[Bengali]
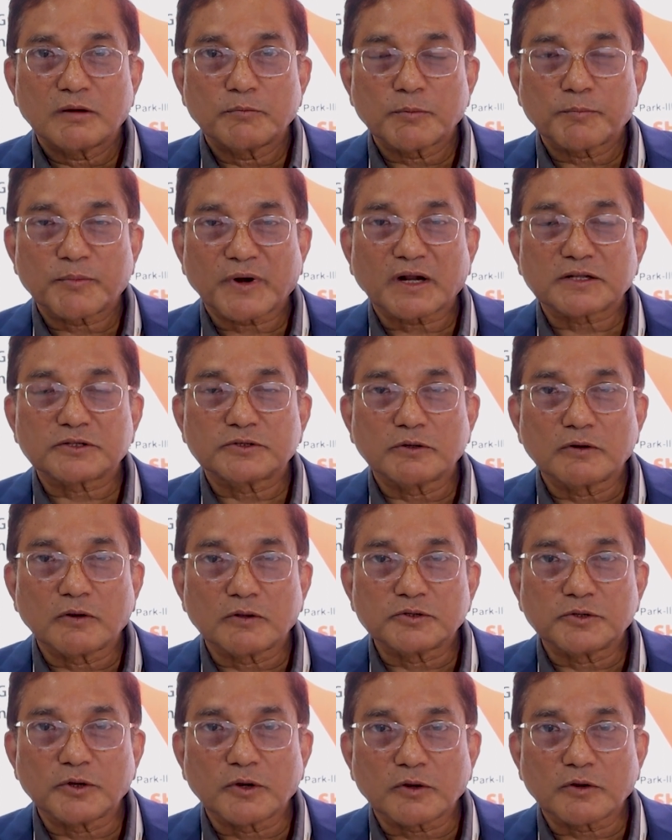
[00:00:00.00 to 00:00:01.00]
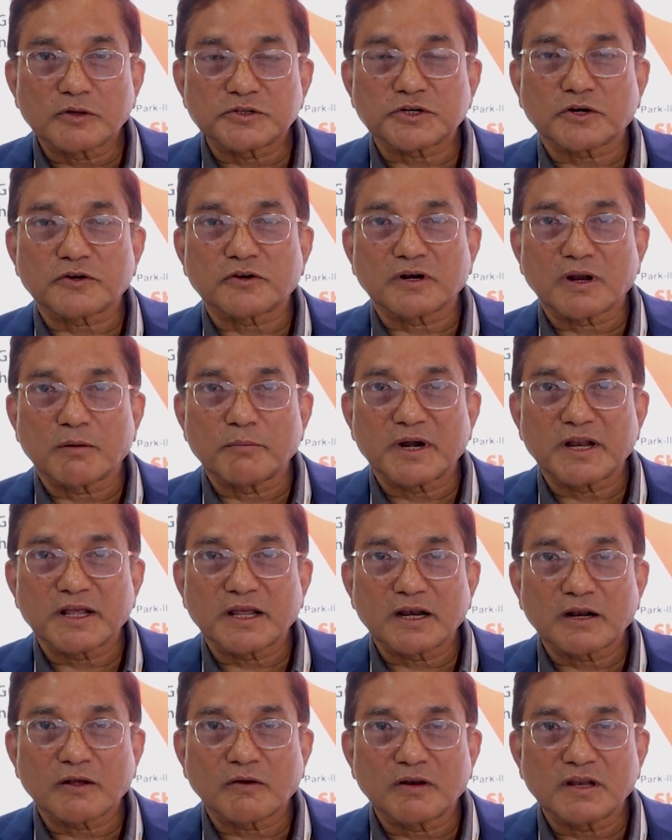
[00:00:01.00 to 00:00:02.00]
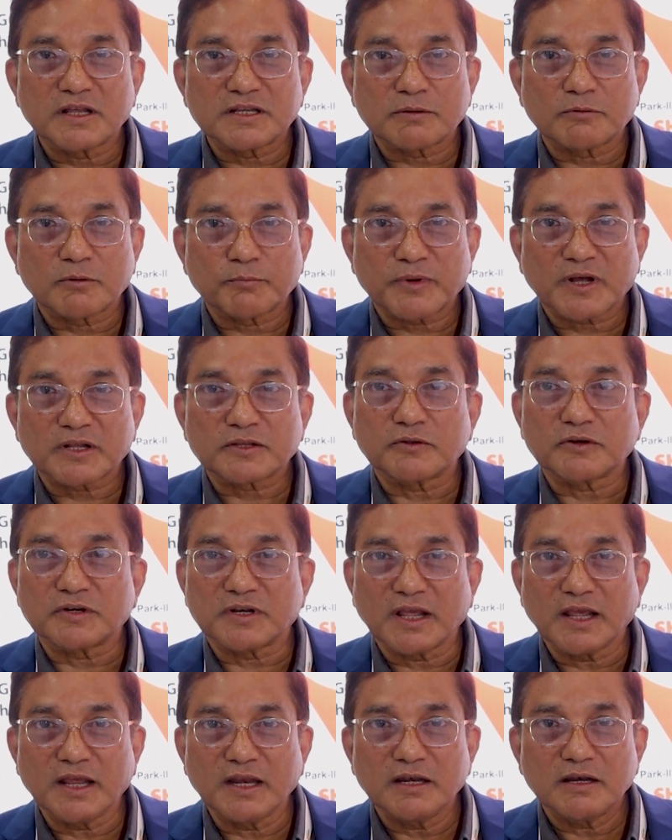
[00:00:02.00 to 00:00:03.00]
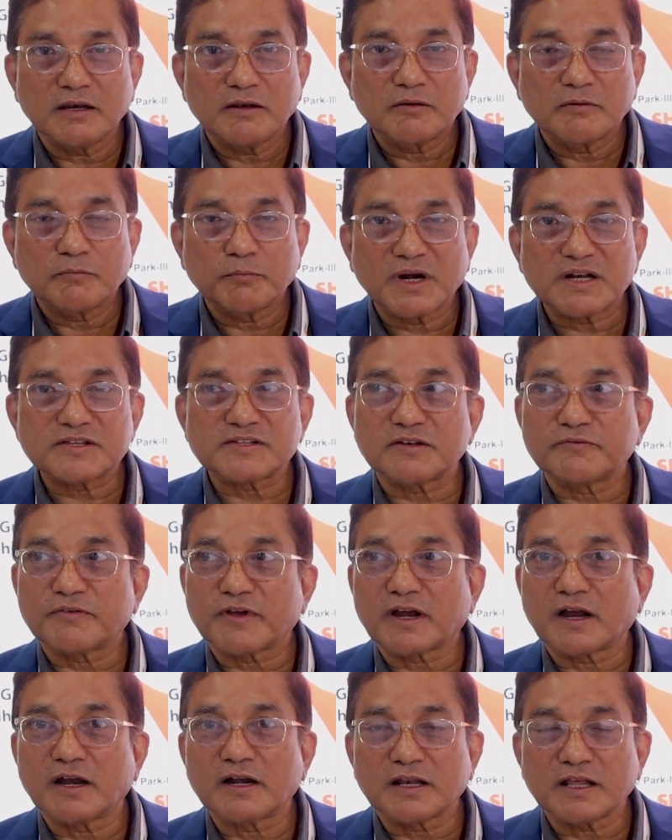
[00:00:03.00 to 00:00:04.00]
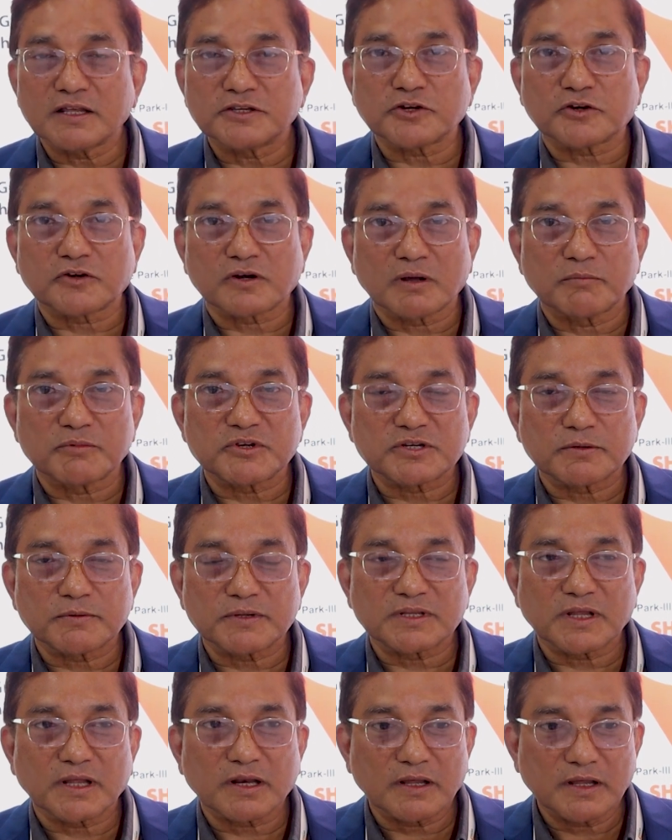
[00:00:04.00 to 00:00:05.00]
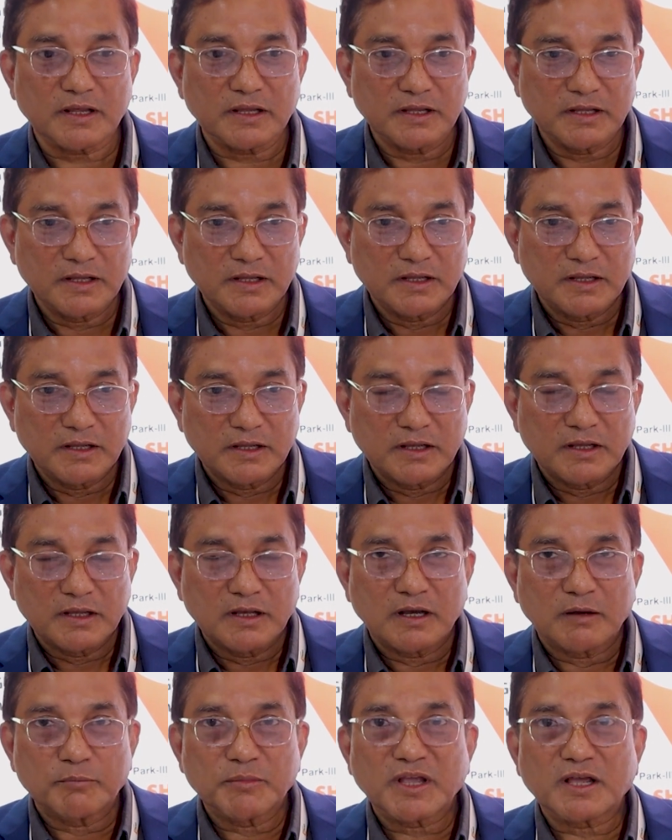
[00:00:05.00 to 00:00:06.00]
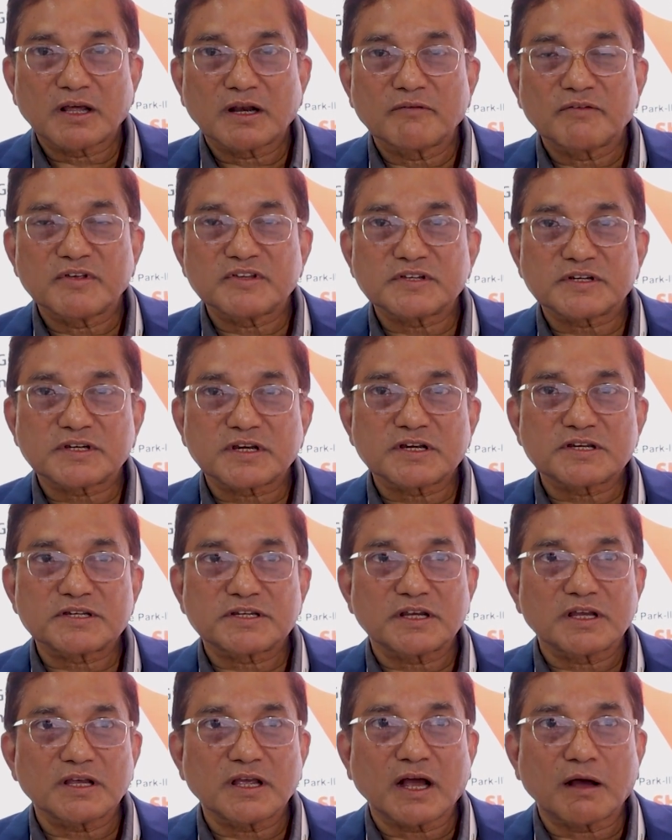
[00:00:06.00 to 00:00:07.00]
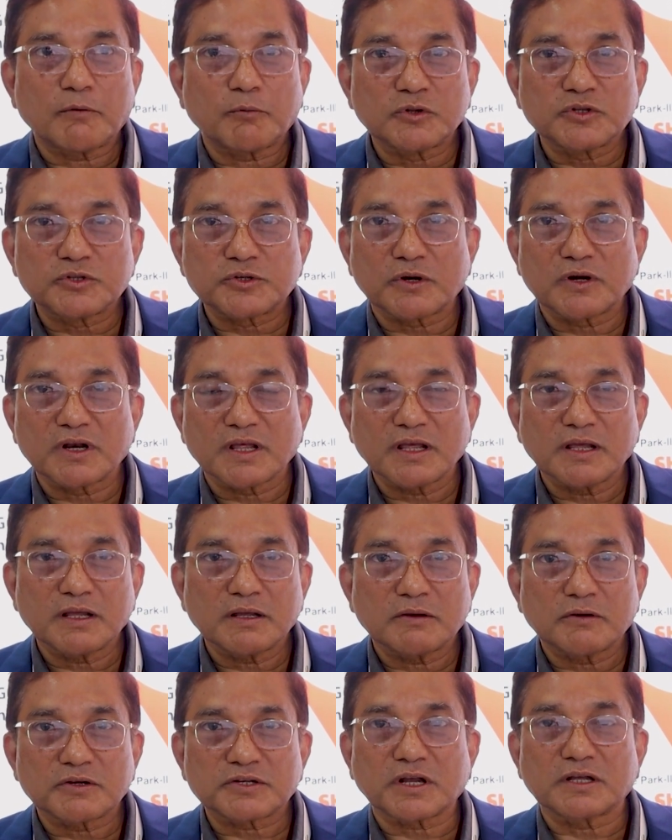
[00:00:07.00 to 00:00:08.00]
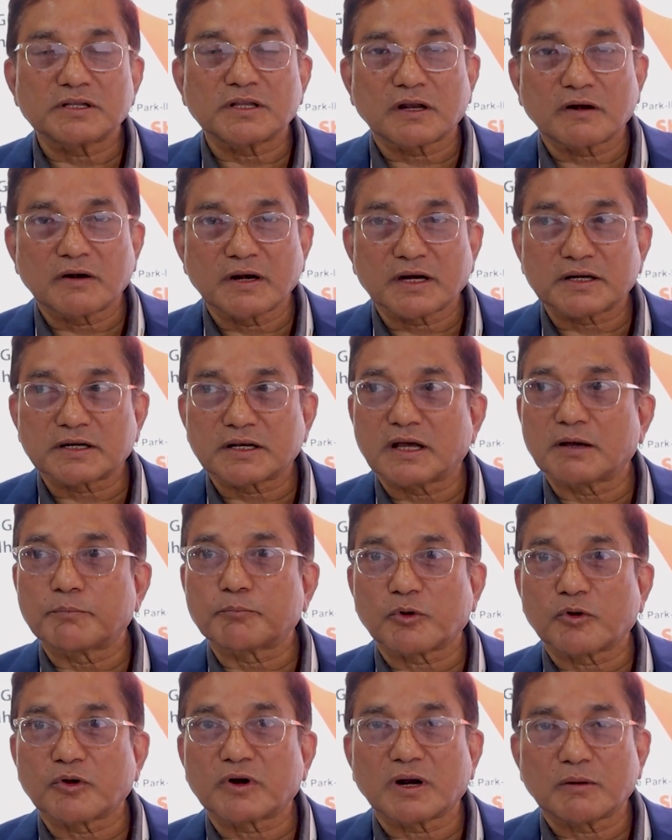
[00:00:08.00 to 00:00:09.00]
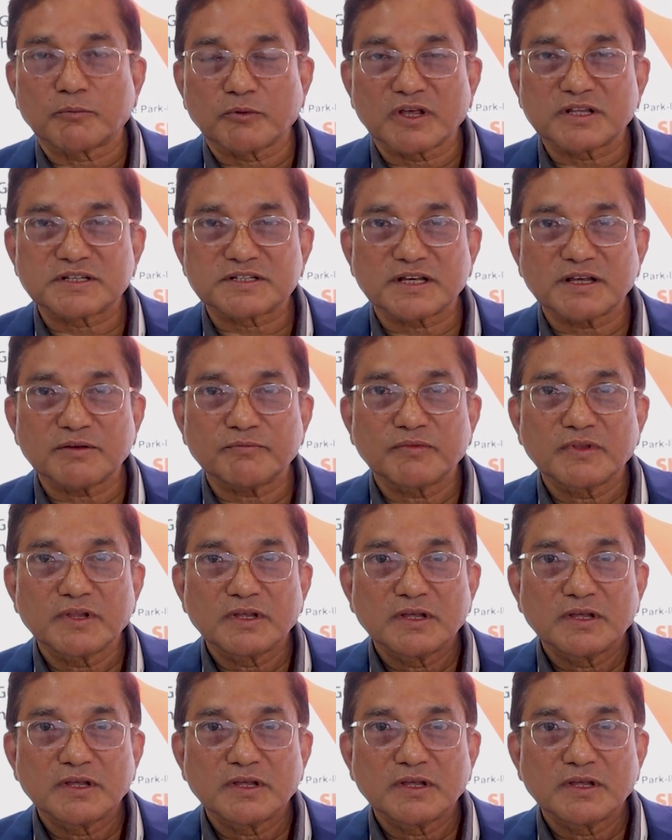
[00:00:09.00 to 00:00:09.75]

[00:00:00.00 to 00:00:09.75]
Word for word: আমি প্রাক্তন অধ্যক্ষ চট্টগ্রাম মেডিকেল কলেজ এবং প্রাক্তন ডিন মেডিসিন ফ্যাকাল্টি চট্টগ্রাম বিশ্ববিদ্যালয় আমি এখানে ভিজিটে এসেছি আমন্ত্রণে অসাধারণ একটা প্রোগ্রাম হয়েছে